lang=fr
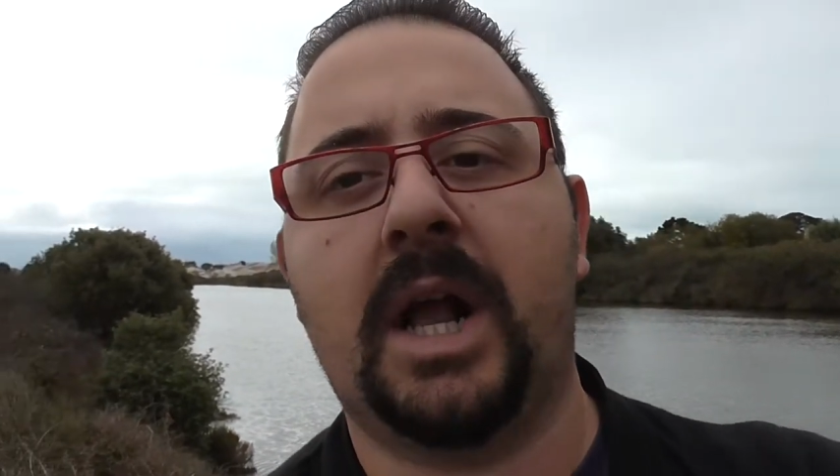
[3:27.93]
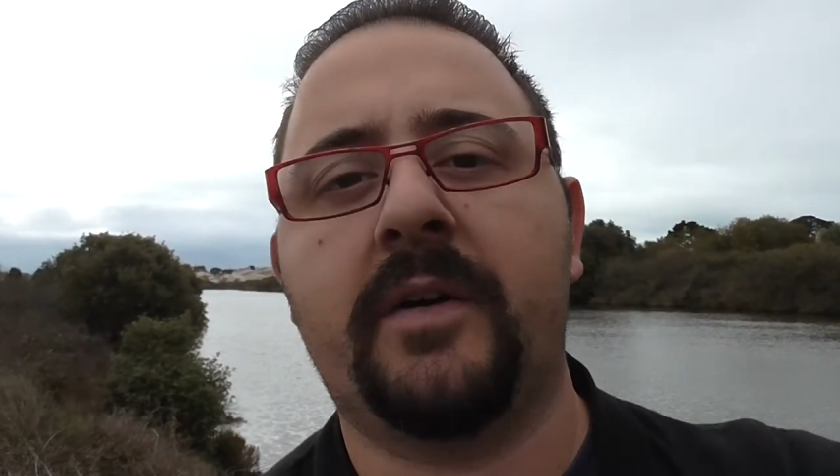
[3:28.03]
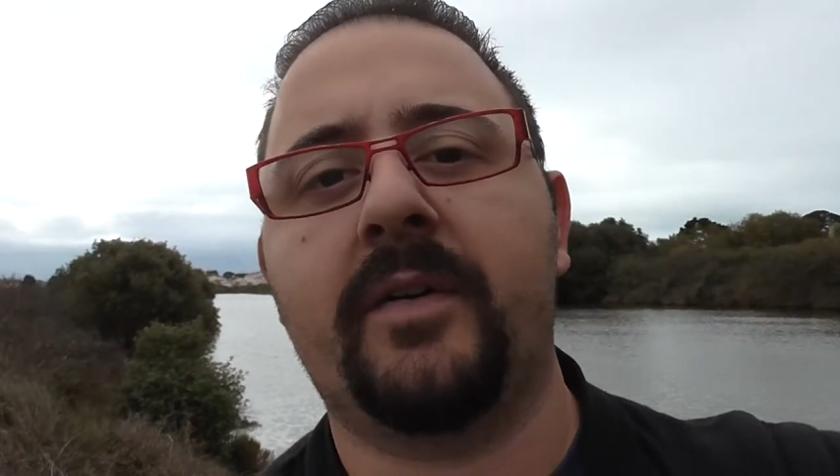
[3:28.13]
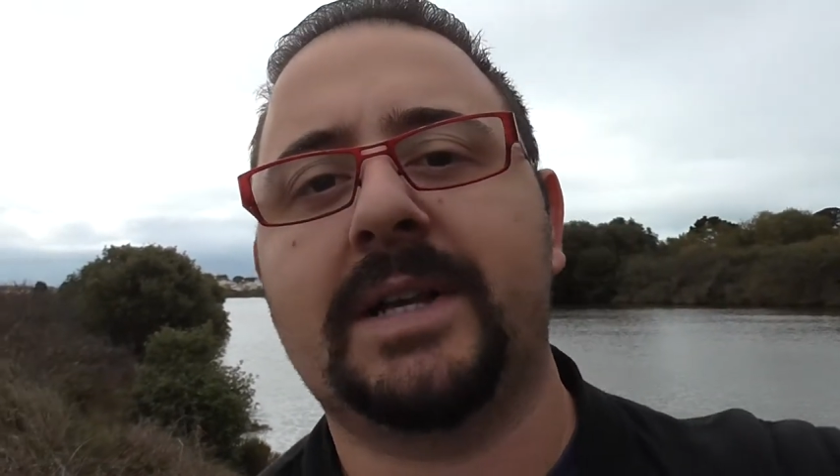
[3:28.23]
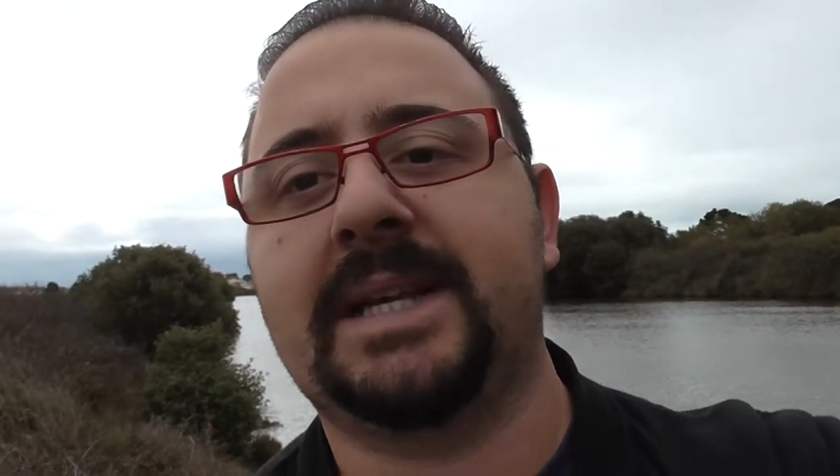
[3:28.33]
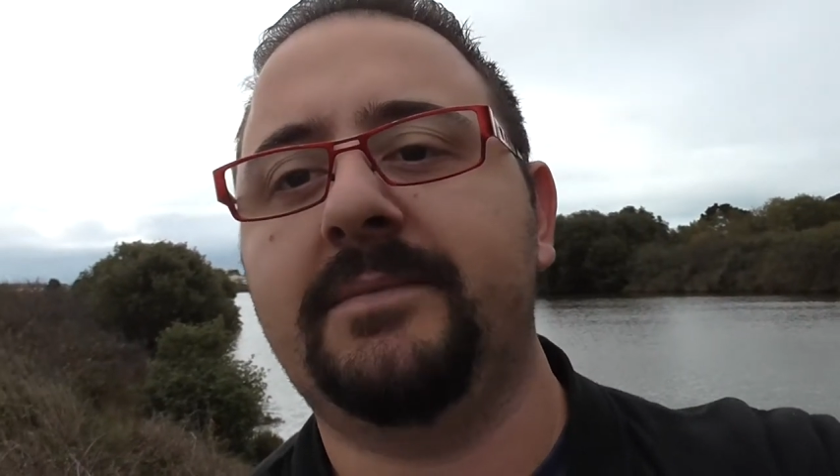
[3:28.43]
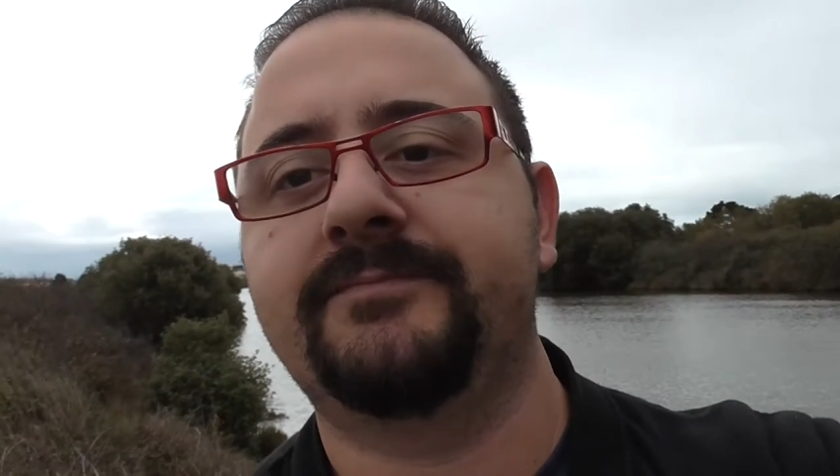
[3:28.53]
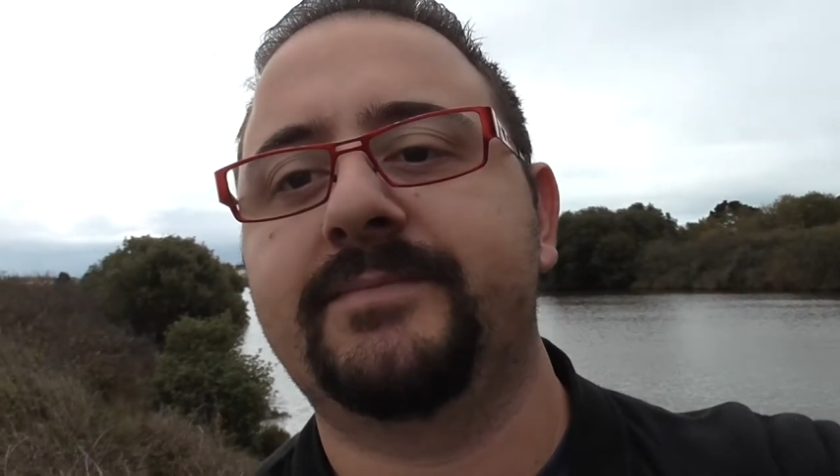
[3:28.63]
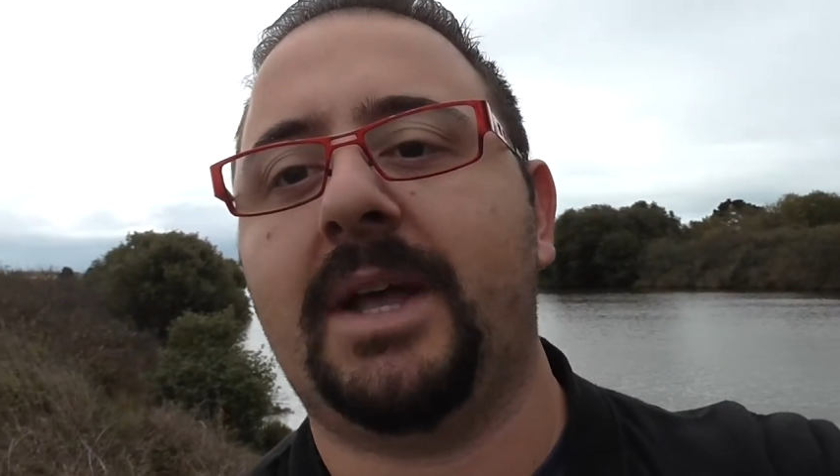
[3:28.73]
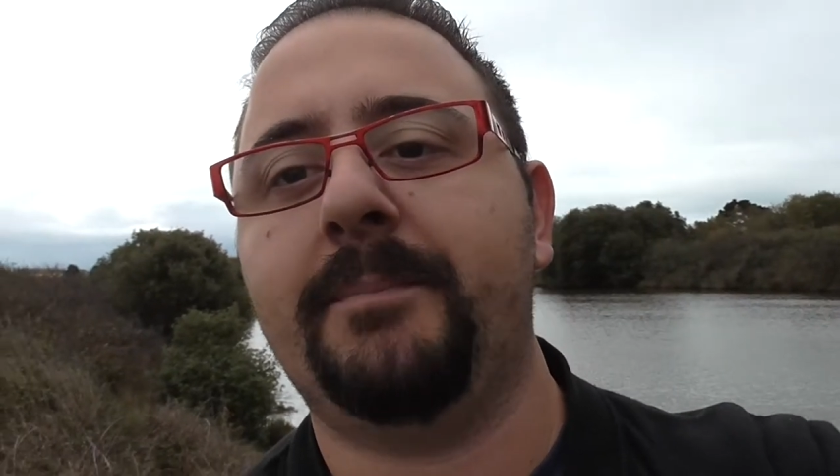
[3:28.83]
On va voir ça.
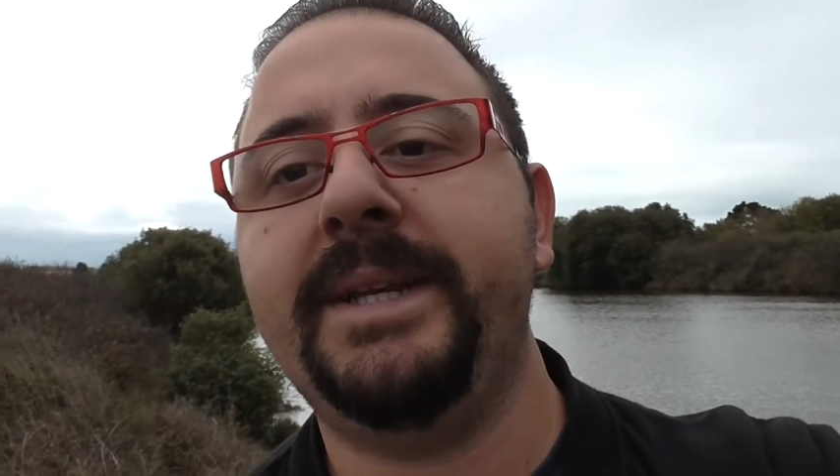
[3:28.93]
Tant